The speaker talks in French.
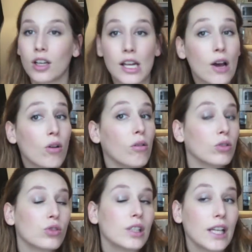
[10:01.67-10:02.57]
Là
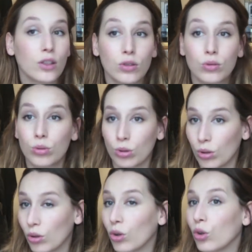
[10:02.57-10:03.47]
en juste quelques couches,
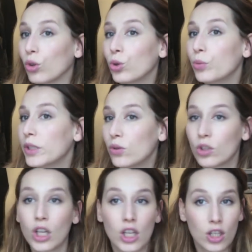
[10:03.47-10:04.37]
en deux
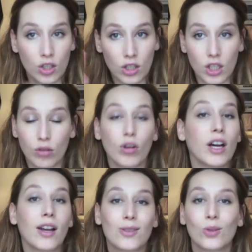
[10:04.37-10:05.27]
minutes, j'ai
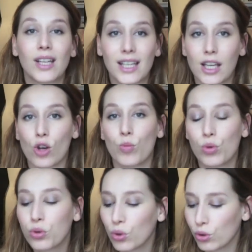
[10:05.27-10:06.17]
un résultat qui est euh,
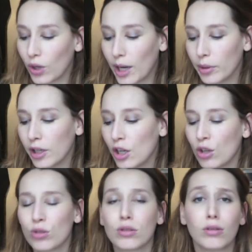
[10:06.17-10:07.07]
plutôt honorable.
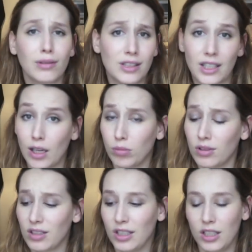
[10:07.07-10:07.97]
Le seul truc c'est que la
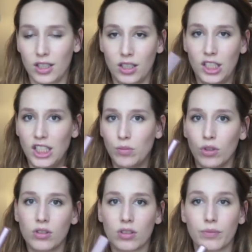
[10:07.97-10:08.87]
brosse est
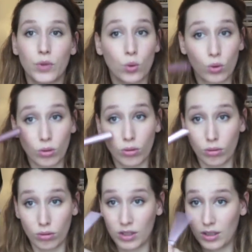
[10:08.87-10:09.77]
immense, donc
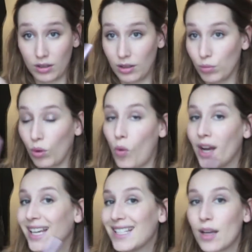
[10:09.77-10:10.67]
euh, c'est pour
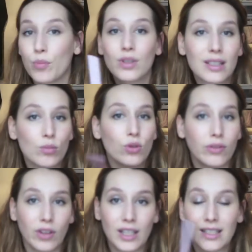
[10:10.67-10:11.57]
moi quasi impossible de
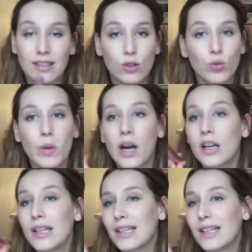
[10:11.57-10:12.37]
faire les cils du bas.